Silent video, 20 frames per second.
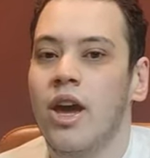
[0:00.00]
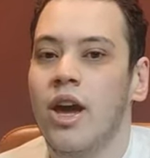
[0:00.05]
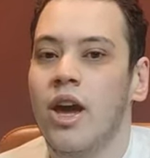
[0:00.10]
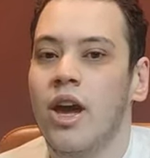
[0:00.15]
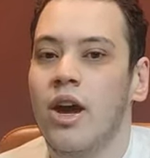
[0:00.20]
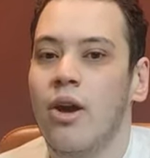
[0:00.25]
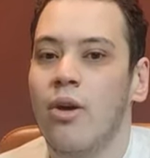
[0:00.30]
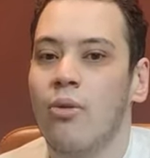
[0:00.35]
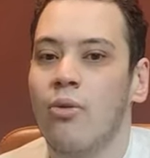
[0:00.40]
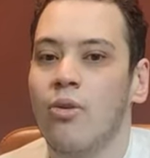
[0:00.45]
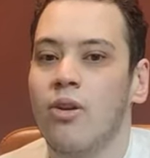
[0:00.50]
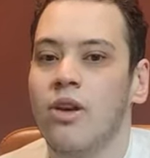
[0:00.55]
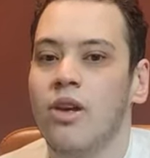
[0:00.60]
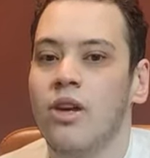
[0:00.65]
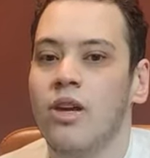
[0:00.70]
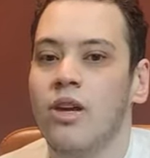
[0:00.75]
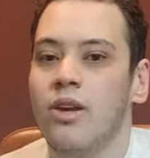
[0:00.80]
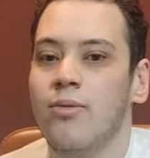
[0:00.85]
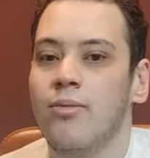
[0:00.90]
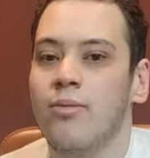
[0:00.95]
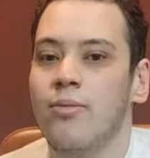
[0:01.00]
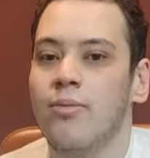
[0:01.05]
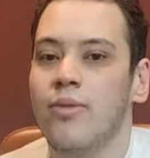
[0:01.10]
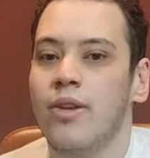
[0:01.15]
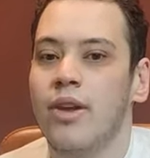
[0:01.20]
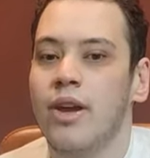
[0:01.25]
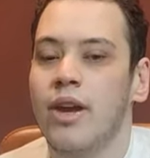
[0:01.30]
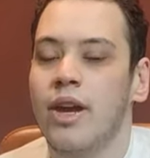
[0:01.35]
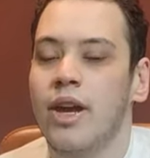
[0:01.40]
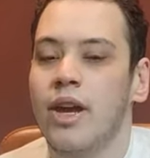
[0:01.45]
آه،
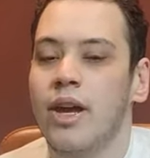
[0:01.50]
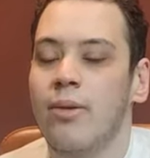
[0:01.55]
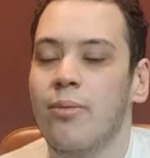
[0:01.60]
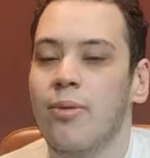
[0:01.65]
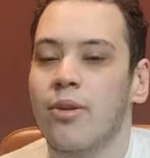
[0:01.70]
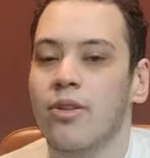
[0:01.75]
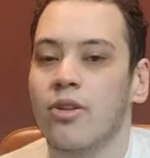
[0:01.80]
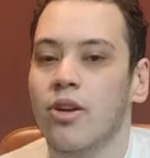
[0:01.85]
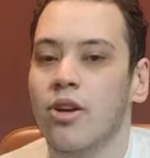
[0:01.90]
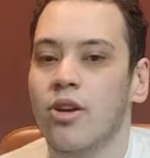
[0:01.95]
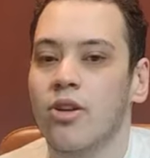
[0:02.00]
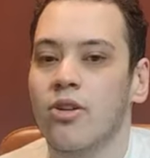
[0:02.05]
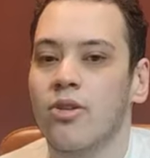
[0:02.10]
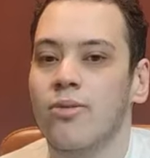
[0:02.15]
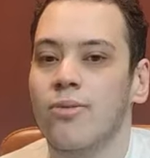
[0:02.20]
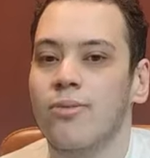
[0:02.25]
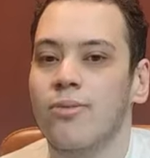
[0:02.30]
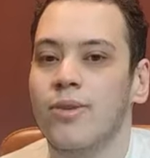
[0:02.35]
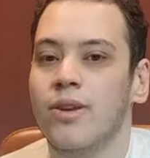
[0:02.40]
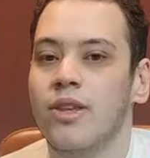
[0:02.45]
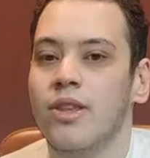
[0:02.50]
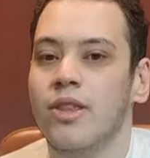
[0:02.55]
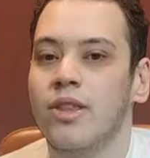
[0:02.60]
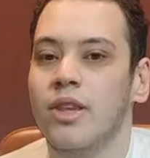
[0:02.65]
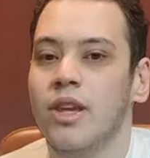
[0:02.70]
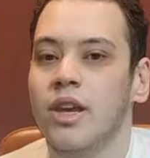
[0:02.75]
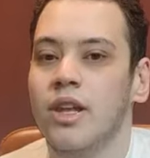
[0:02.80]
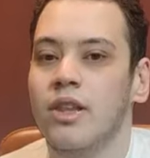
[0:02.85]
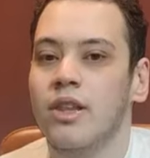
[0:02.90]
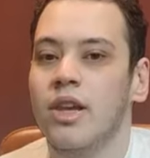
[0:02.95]
وبتهرب آه، من
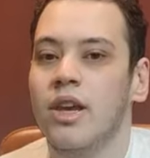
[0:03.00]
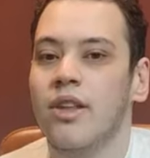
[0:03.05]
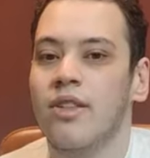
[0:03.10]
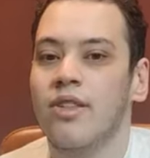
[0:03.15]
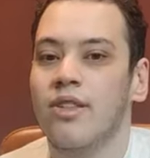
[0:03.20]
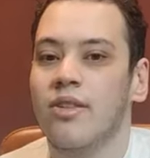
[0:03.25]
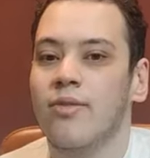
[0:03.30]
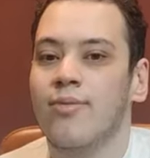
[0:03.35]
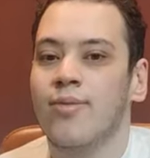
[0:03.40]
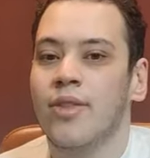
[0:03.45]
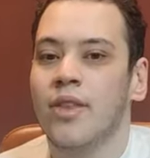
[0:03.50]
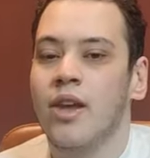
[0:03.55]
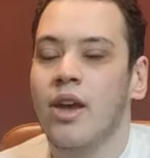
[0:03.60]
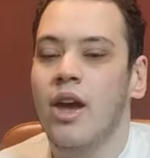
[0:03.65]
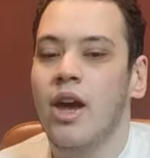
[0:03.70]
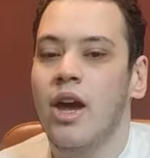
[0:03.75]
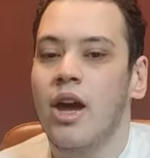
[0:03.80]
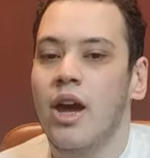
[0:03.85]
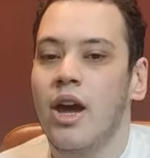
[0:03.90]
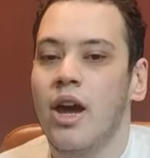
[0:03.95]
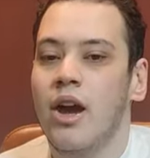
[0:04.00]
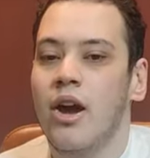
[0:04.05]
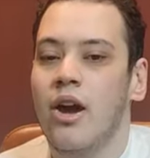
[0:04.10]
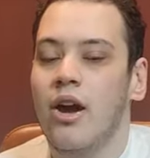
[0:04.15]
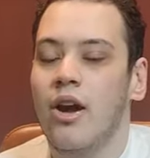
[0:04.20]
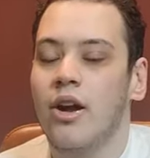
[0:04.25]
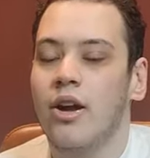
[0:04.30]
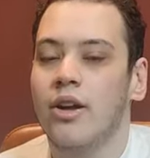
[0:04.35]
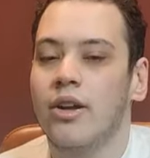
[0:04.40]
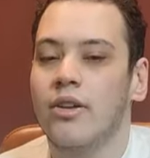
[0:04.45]
الناس
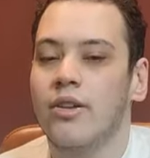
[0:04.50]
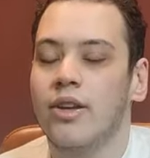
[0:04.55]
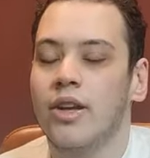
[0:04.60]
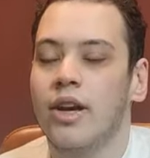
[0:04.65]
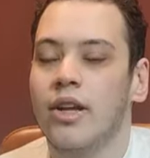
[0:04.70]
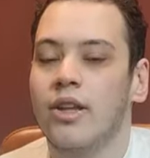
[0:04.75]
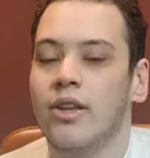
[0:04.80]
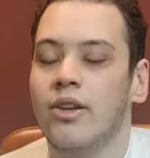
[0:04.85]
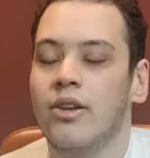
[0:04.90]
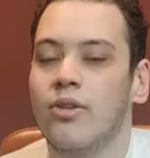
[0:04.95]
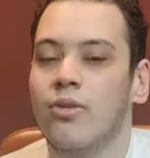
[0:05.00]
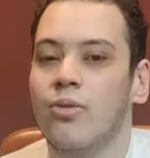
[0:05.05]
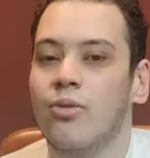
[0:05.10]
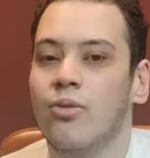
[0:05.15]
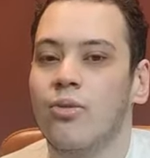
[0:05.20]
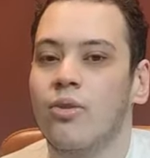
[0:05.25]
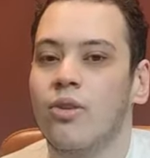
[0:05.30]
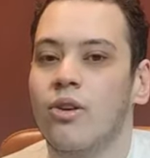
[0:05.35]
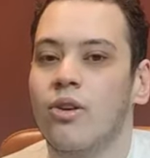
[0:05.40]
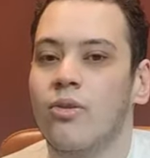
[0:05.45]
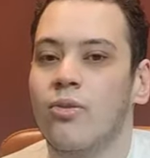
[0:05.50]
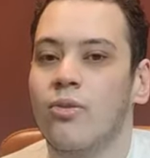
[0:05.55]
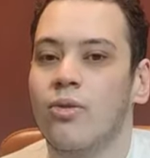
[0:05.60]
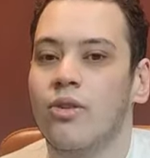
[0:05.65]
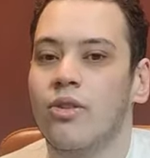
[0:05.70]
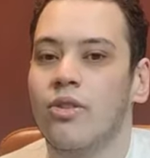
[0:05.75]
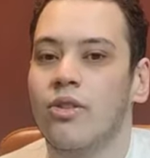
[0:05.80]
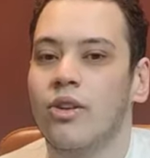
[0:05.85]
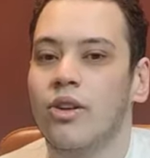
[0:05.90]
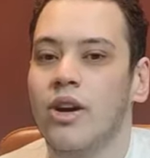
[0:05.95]
آه، يعني
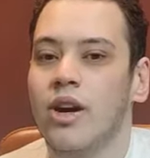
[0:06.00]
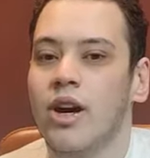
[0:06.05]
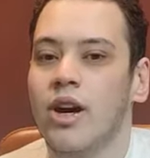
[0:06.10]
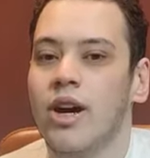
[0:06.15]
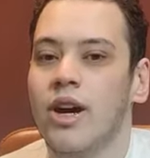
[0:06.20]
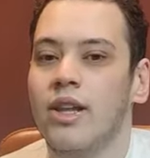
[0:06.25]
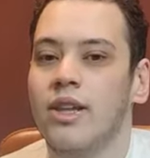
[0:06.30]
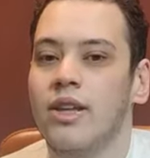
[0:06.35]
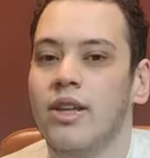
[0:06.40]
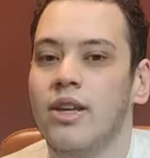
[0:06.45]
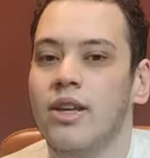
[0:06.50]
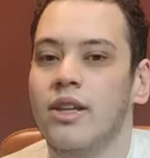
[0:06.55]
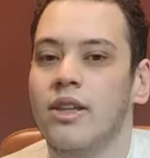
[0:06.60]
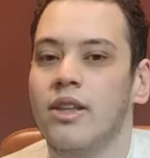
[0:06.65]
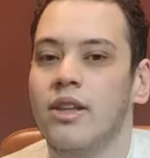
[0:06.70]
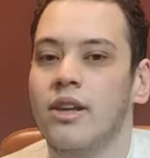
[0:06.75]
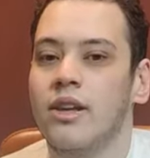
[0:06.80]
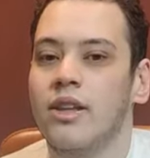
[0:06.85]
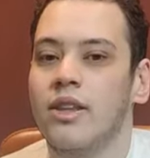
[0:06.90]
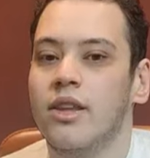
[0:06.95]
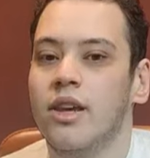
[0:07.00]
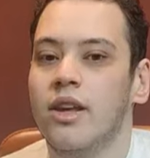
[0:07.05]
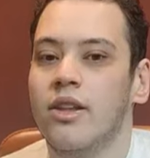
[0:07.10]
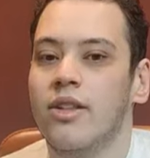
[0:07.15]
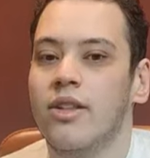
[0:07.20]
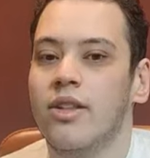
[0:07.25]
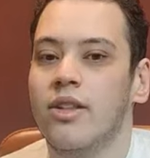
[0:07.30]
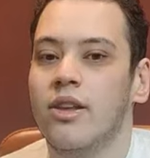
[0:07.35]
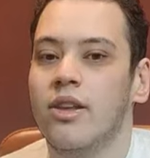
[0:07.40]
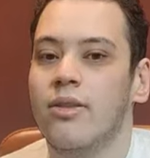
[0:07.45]
والصراحة يعني
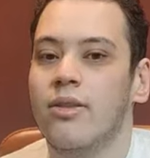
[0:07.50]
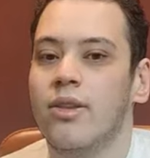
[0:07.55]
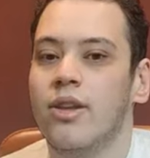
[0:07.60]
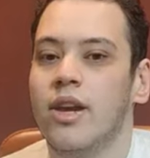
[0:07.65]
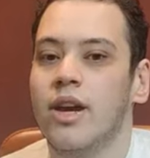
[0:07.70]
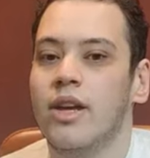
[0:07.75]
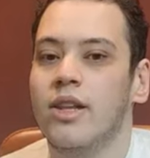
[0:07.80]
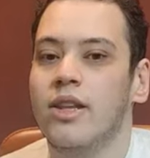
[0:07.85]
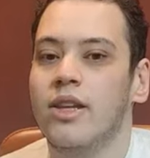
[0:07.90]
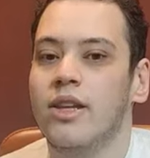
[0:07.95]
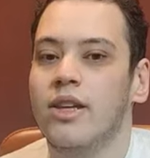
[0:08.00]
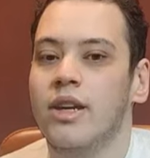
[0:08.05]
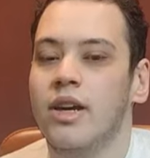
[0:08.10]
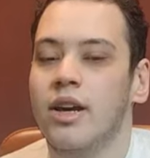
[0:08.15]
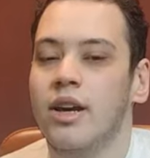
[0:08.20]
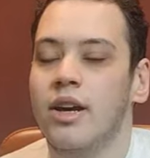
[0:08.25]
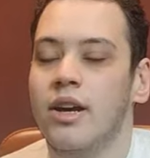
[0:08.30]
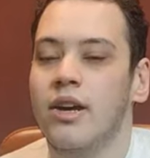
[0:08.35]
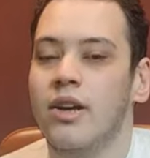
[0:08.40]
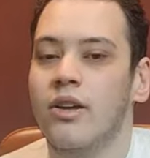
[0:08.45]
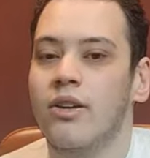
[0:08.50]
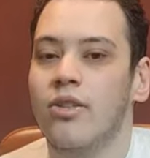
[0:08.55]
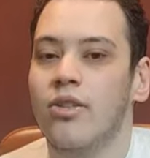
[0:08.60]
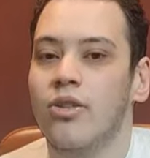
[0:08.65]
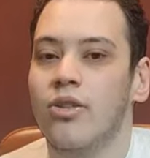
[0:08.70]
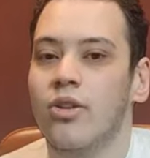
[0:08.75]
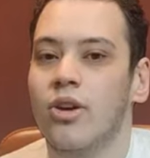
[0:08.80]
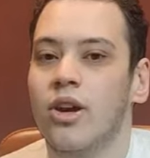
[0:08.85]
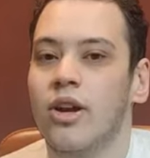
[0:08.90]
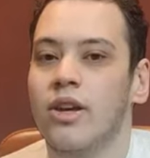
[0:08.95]
الناس يعني
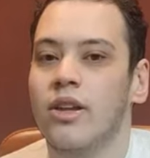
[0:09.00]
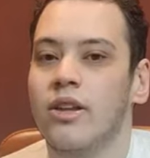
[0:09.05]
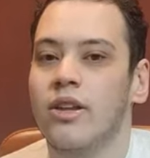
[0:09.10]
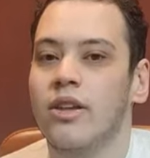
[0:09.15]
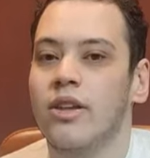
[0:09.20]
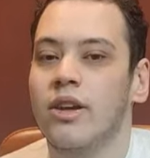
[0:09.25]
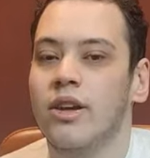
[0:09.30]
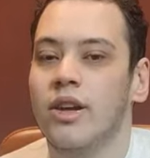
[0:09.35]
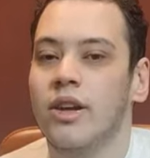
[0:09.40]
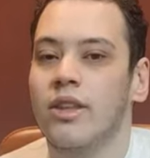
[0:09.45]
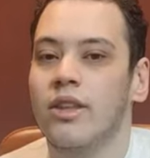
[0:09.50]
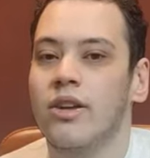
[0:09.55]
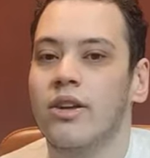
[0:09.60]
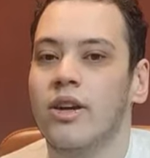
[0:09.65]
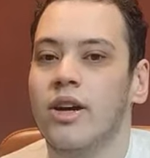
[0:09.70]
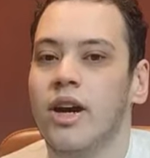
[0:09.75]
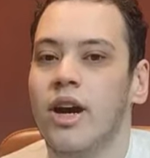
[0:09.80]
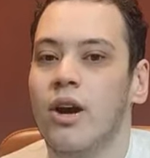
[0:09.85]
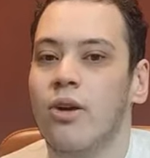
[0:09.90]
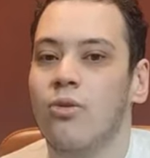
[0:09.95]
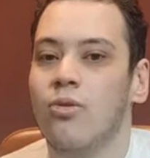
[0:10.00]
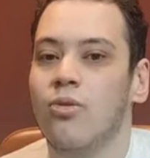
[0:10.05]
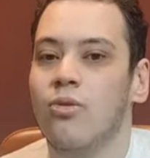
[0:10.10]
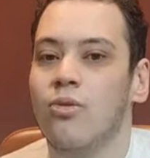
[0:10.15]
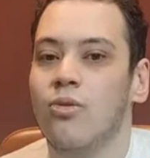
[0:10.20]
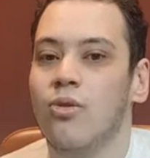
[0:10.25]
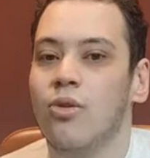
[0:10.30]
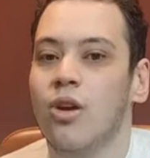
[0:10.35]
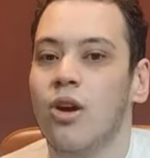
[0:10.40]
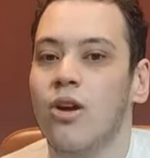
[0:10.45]
سواء الدكاترة أو
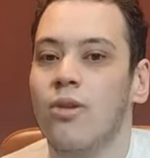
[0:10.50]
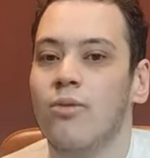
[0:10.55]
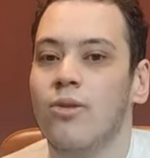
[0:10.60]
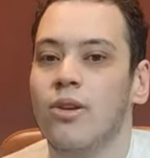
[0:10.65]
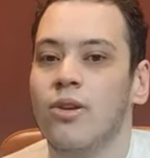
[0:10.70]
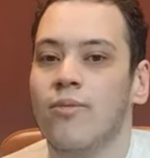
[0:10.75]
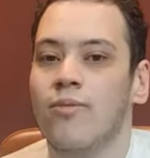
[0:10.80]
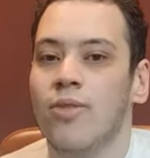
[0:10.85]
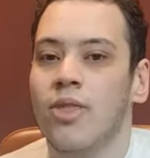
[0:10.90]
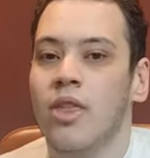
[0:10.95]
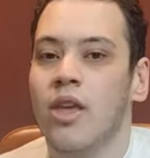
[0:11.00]
صحابي